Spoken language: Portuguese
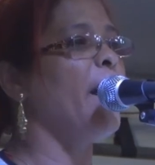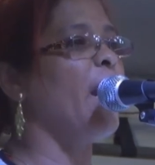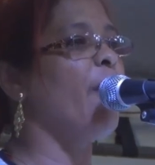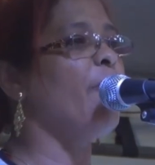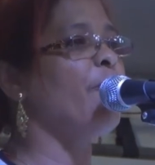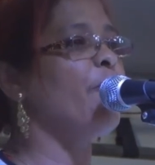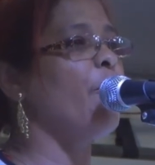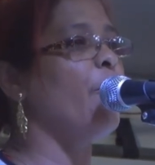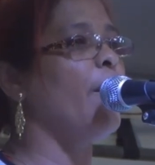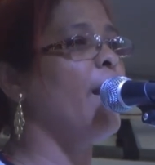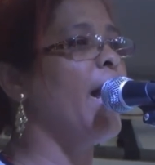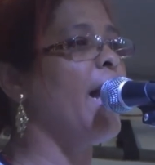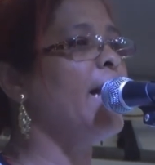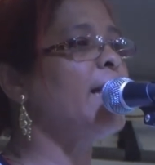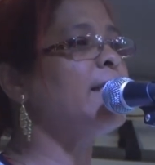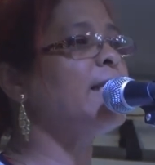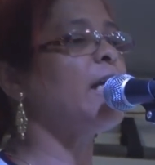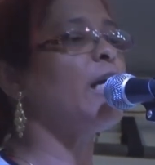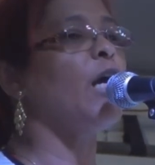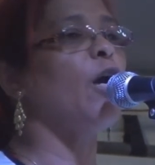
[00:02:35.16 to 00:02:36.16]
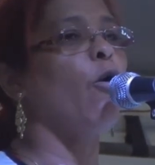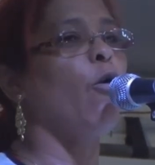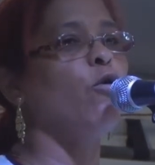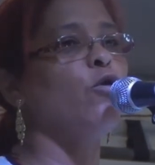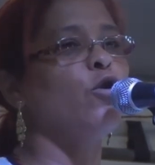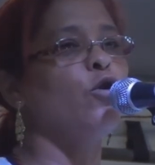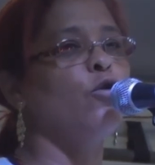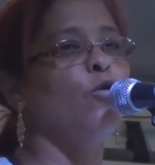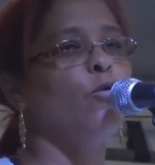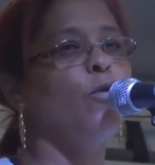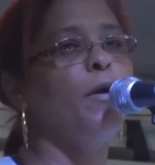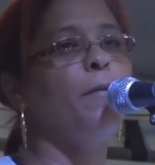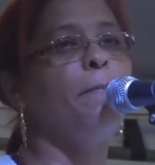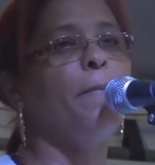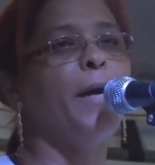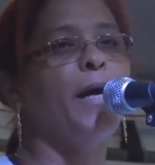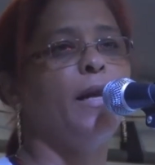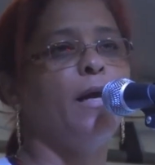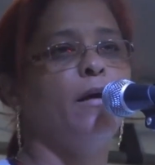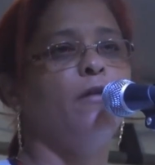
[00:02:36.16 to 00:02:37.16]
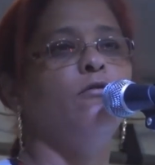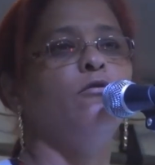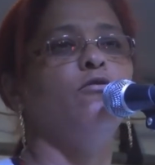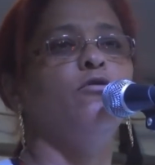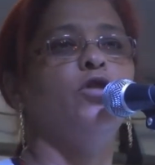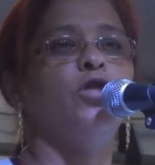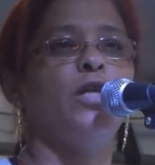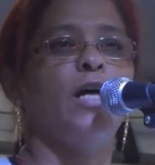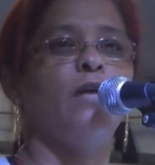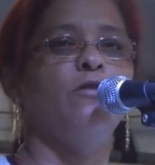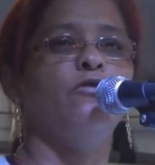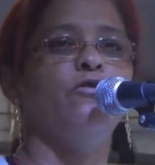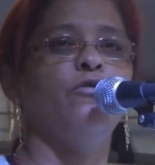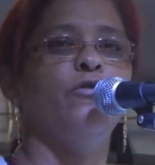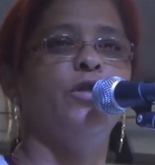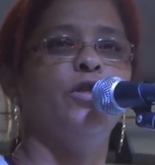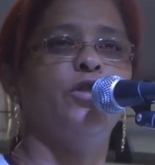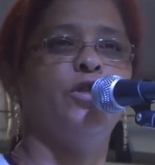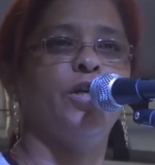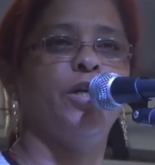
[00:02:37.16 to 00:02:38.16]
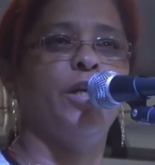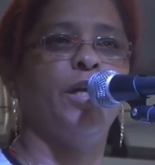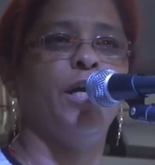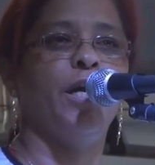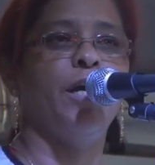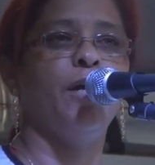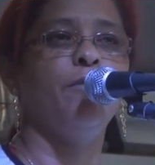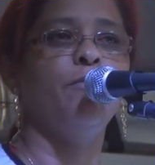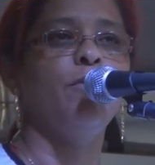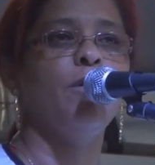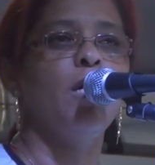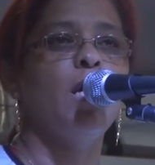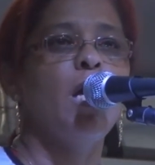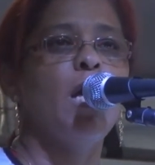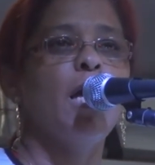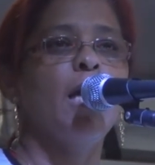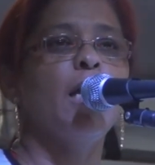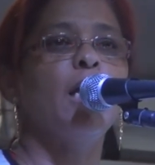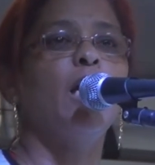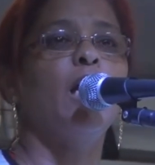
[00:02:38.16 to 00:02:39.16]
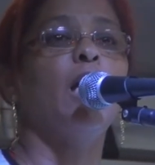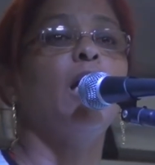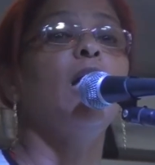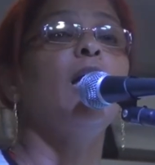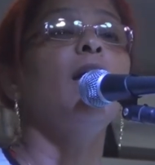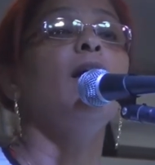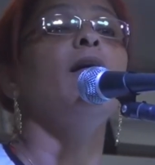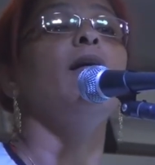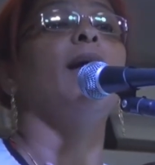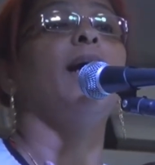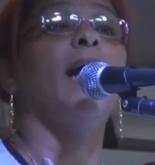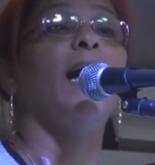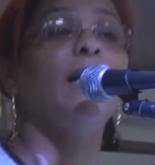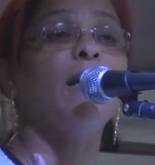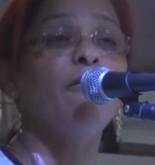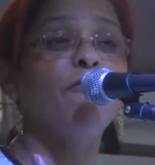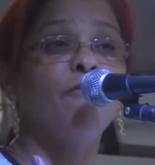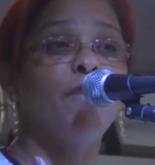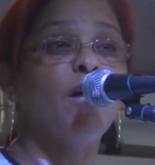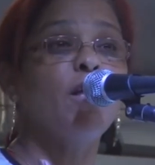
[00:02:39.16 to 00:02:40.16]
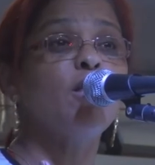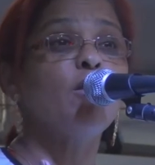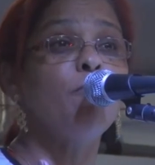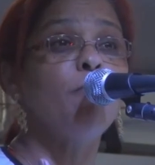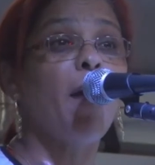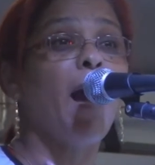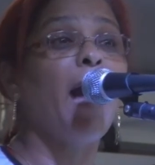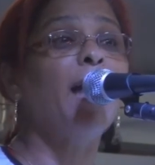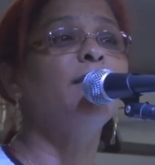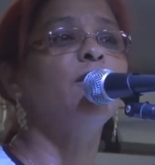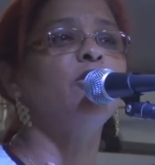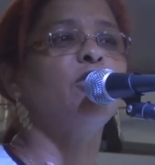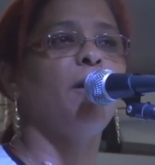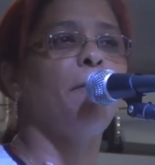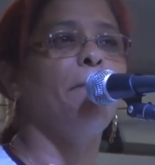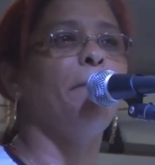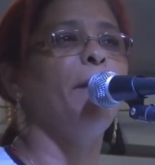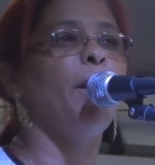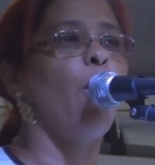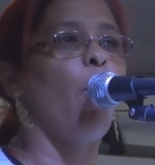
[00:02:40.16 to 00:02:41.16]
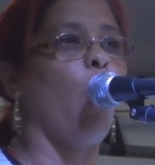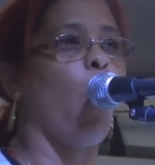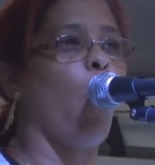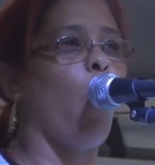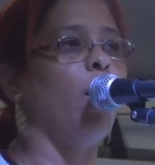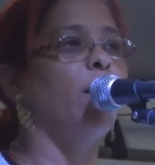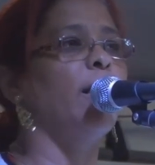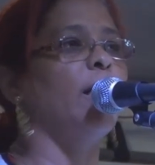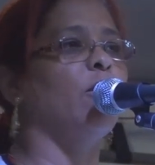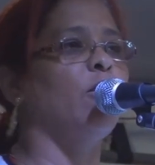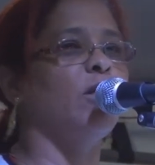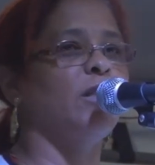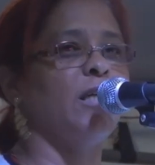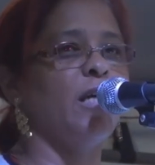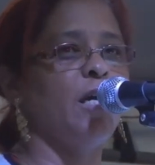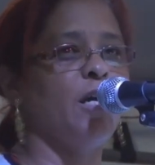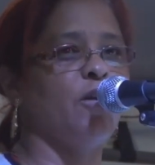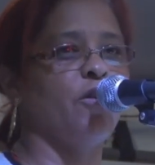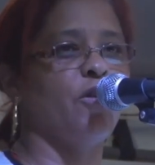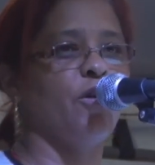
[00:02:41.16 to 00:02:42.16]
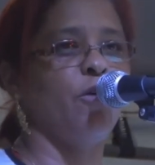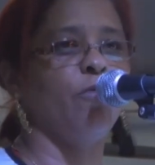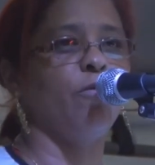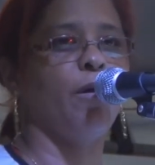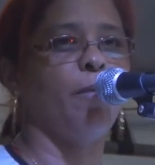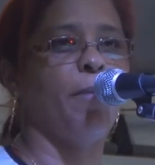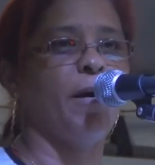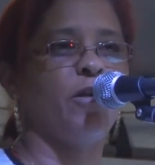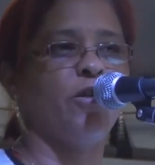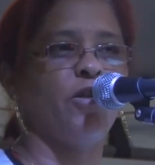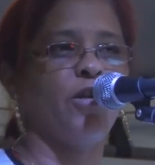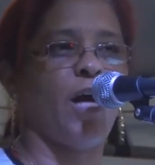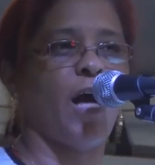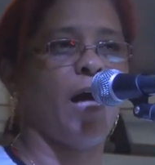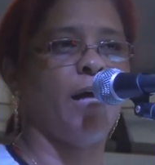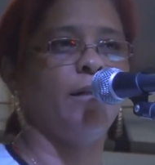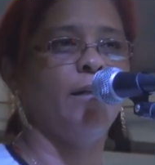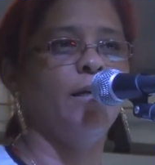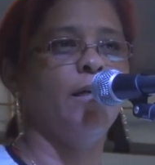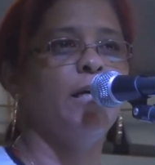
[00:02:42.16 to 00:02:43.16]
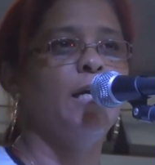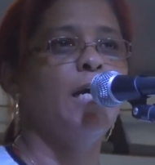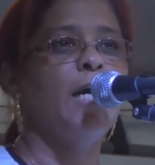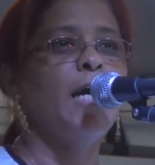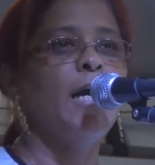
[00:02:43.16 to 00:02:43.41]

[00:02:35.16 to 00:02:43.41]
pela violência que continua imperando no estado do Rio de Janeiro e que cada vez mais está pior na nossa região da Baixada.